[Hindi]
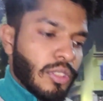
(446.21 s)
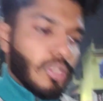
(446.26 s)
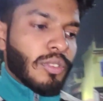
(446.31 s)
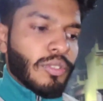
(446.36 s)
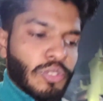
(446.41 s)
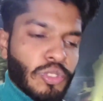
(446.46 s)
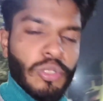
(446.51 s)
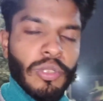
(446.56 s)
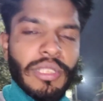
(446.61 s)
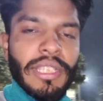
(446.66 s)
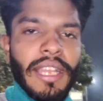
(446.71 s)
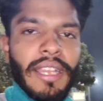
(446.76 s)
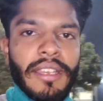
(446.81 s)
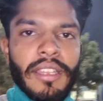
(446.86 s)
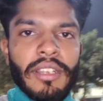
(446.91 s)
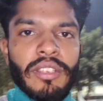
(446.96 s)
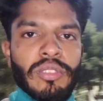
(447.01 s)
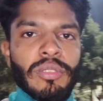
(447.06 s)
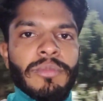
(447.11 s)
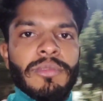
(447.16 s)
तो उसको जा
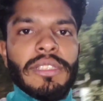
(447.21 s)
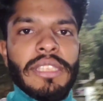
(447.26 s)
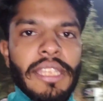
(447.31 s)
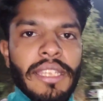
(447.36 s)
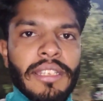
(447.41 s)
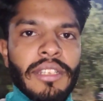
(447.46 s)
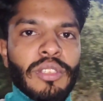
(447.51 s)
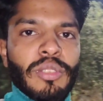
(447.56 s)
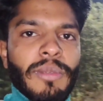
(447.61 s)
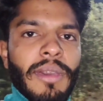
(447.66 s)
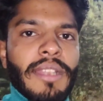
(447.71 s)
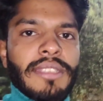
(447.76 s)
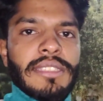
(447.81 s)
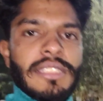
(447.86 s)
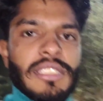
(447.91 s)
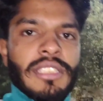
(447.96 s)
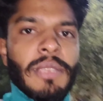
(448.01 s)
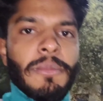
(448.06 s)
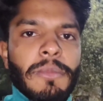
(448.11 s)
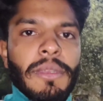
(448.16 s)
करके तुम देखना दोबारा
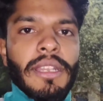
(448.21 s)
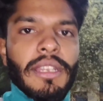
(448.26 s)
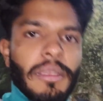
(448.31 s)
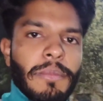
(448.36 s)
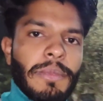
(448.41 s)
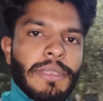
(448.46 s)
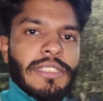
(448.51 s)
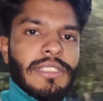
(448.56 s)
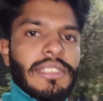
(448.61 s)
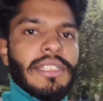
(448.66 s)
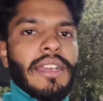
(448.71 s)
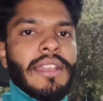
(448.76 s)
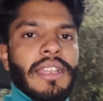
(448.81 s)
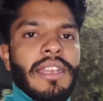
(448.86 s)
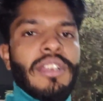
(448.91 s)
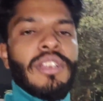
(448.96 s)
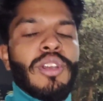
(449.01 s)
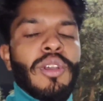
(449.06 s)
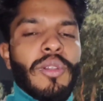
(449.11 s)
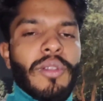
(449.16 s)
से स्किप करके पीछे
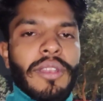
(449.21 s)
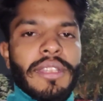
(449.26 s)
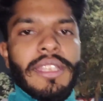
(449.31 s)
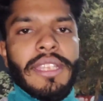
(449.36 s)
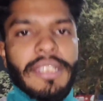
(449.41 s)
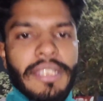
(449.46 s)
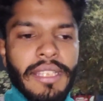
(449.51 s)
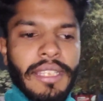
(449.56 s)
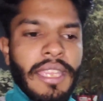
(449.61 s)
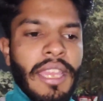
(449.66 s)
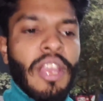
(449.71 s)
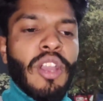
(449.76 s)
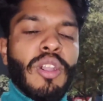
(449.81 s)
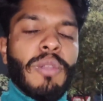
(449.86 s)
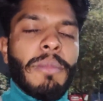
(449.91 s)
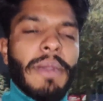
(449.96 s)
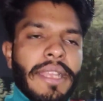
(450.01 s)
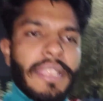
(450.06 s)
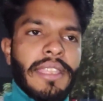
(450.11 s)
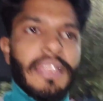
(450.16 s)
जाना और देखना क्या
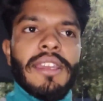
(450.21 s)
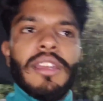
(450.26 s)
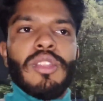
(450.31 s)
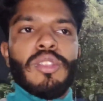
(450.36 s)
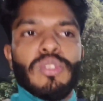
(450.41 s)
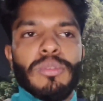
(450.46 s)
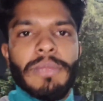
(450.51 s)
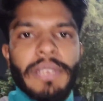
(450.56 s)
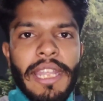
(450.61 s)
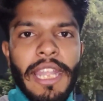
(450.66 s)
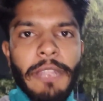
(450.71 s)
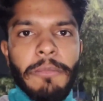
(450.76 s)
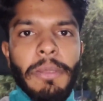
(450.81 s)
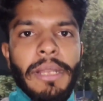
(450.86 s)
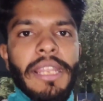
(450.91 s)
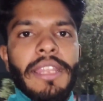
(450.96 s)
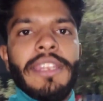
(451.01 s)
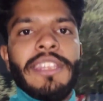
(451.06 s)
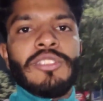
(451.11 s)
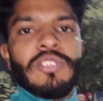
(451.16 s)
और बाकी का अगर तुम्हें रेंट
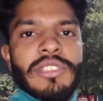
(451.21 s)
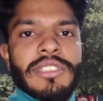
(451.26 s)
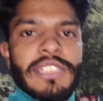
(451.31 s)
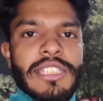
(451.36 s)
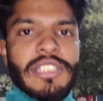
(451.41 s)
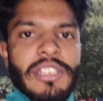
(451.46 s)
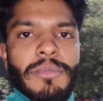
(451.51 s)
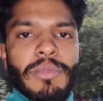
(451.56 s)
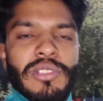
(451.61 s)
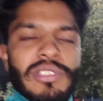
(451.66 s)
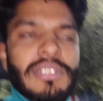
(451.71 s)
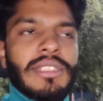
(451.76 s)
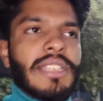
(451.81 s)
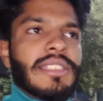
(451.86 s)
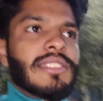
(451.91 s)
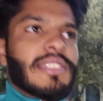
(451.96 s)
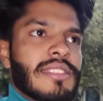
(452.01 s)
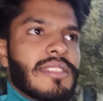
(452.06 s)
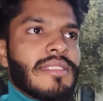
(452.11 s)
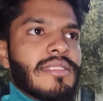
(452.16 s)
पे लेनी है तो स्टेशन पहुंचना
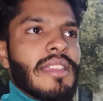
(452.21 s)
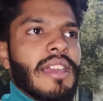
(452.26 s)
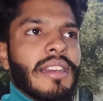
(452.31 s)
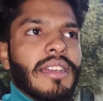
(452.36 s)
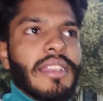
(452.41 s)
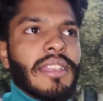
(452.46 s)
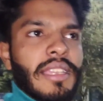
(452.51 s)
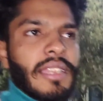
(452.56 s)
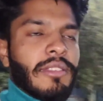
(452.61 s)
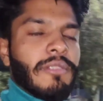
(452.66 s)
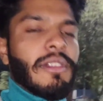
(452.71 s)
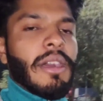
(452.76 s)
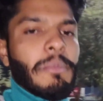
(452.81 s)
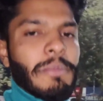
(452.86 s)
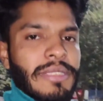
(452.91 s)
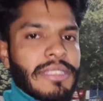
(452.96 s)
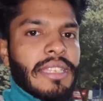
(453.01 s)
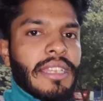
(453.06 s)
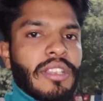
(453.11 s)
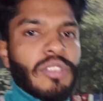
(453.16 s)
स्टेशन जा करके वहाँ
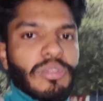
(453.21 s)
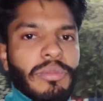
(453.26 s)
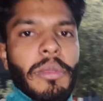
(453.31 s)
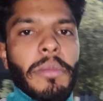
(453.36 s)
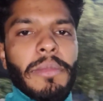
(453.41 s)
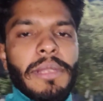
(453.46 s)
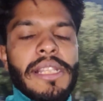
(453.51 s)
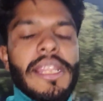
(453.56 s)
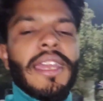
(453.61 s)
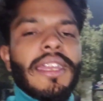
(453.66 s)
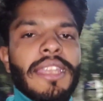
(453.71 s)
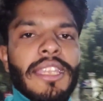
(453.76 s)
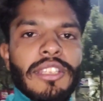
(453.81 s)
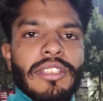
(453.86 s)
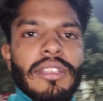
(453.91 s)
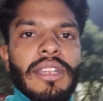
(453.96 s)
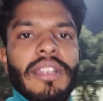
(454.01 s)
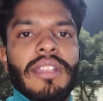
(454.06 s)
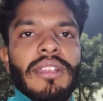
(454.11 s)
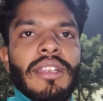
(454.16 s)
पे सारा तुम्हें मिल जाएगा
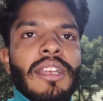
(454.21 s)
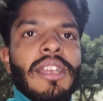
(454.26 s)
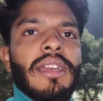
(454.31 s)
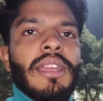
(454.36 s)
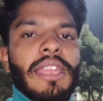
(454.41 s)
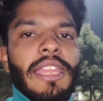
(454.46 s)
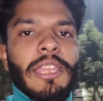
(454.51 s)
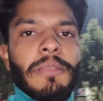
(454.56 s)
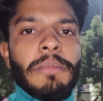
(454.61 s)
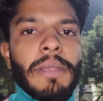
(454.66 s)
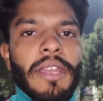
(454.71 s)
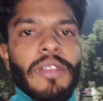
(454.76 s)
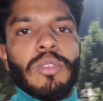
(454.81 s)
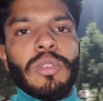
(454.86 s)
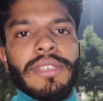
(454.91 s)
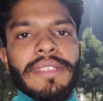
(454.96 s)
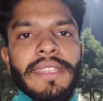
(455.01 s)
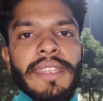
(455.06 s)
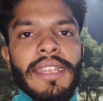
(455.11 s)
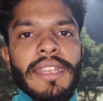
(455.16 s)
एक एक बार
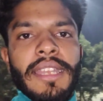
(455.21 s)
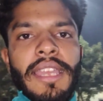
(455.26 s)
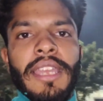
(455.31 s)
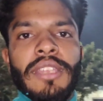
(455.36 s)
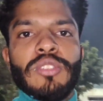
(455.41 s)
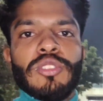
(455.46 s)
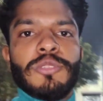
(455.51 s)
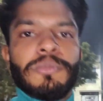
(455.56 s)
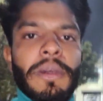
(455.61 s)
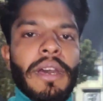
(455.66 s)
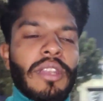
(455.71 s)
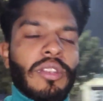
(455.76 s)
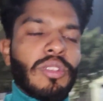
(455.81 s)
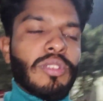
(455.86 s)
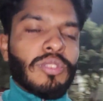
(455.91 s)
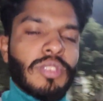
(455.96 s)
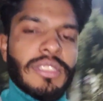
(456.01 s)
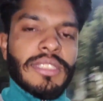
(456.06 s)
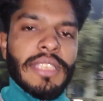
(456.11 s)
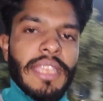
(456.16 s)
कोड दे रखा है तो उस बार
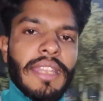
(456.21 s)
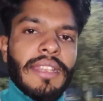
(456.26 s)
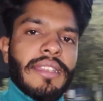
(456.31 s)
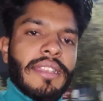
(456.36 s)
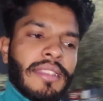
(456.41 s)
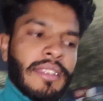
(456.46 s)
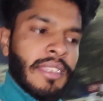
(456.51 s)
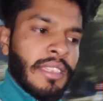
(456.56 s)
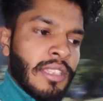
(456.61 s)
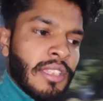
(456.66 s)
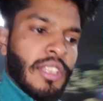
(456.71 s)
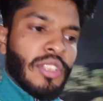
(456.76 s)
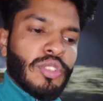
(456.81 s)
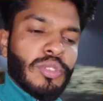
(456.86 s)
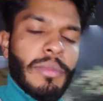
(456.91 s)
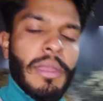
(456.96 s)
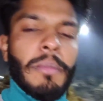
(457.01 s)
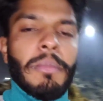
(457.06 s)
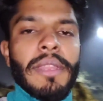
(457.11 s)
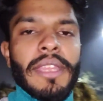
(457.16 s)
कोड को स्कैन करके
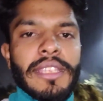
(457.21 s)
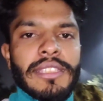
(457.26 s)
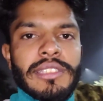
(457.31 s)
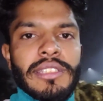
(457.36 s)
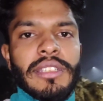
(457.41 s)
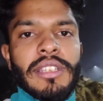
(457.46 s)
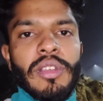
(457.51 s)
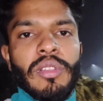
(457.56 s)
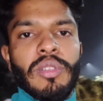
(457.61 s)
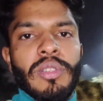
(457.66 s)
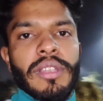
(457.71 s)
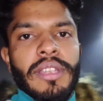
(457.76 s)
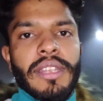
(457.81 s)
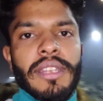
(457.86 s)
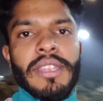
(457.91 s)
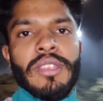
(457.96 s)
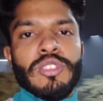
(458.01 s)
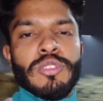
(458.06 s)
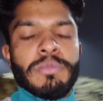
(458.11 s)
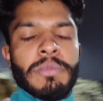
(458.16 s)
तुम एप्लीकेशन डाउनलोड
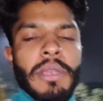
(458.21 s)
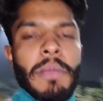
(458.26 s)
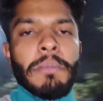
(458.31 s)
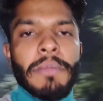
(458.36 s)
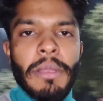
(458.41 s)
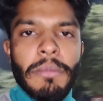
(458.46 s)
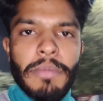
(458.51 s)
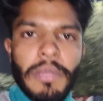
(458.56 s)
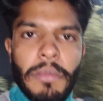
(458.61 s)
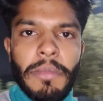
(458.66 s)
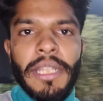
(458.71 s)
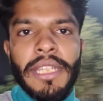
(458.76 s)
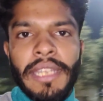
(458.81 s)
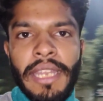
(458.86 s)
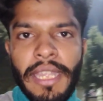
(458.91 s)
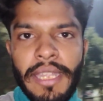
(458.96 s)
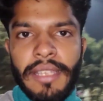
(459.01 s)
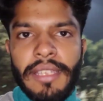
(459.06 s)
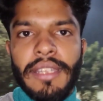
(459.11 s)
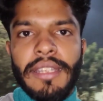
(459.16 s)
करके उसमें अपना पेमेंट
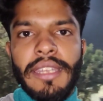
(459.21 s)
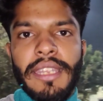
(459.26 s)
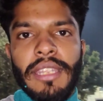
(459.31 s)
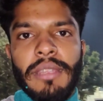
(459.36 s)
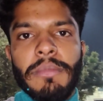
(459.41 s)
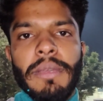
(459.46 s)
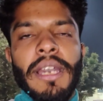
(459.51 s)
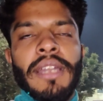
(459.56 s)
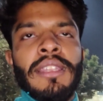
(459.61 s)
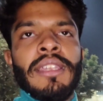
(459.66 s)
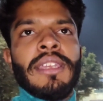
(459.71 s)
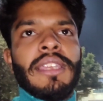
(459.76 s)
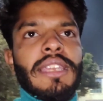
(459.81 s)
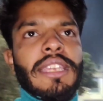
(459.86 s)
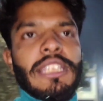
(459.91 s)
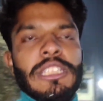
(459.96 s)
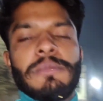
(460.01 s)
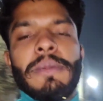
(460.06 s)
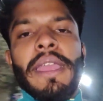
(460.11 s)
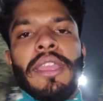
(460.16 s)
ऐड करने के बाद
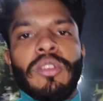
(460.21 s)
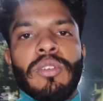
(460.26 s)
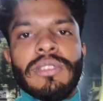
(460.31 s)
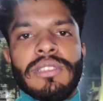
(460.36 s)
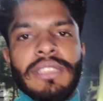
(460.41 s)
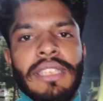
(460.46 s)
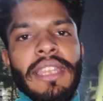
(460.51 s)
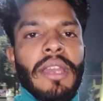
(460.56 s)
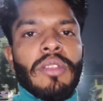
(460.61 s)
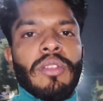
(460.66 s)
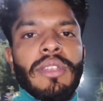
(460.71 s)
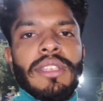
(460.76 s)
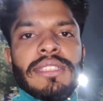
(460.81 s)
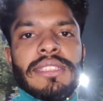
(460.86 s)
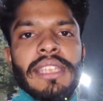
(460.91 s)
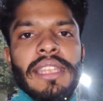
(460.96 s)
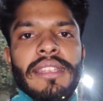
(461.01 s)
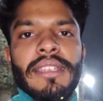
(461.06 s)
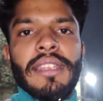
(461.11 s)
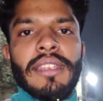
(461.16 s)
इस बाइक को इस बार कोड
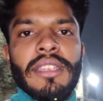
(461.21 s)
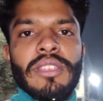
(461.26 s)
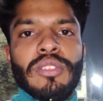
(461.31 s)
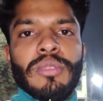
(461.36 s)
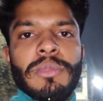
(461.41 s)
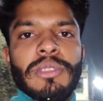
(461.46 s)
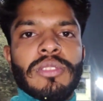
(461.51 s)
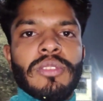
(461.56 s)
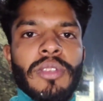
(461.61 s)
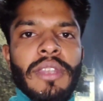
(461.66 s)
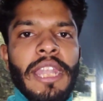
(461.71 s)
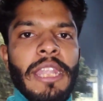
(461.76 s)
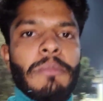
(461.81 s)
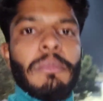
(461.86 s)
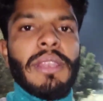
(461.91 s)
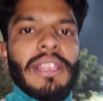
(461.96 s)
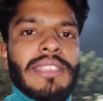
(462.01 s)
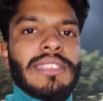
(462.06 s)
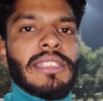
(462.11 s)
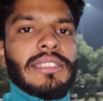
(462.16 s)
स्कैन करके तुम इसको
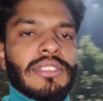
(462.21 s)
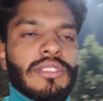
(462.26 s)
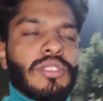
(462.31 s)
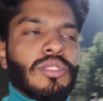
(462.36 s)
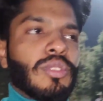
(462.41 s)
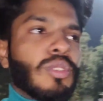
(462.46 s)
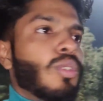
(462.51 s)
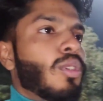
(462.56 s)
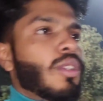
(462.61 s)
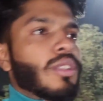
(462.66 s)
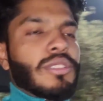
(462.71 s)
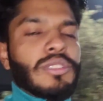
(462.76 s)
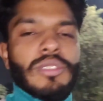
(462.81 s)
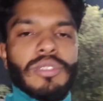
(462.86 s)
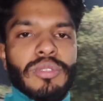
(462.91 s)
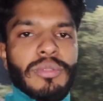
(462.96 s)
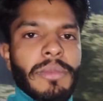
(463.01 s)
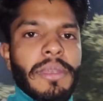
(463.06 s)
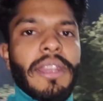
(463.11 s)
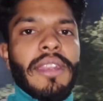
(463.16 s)
रेंट पर ले जा सकते हो और
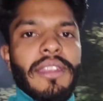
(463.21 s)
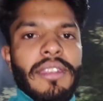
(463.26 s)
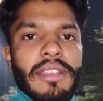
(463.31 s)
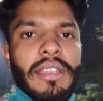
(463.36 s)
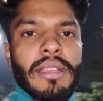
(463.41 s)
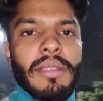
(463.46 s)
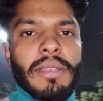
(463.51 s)
जो तुम्हारा